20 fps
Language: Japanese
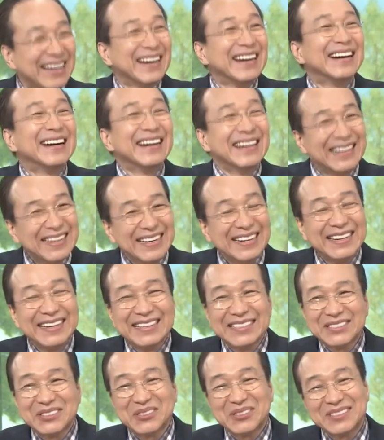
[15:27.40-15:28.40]
たみたいで、うんうん、
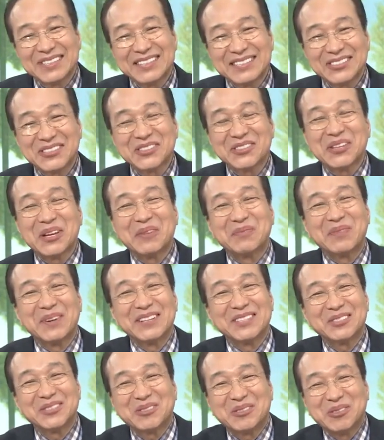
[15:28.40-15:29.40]
それで
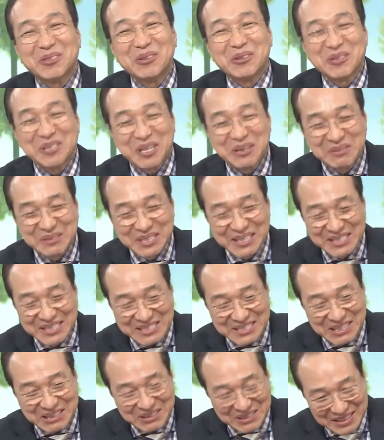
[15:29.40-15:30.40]
ちょっとやっぱりちょっと苦労
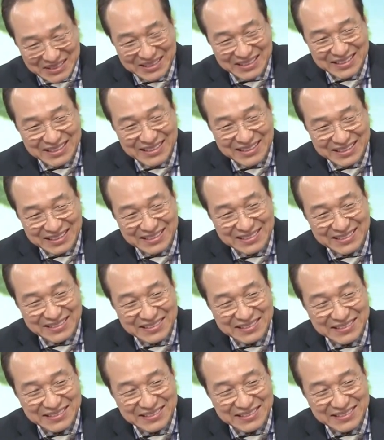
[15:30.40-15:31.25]
したみたいですけどね。う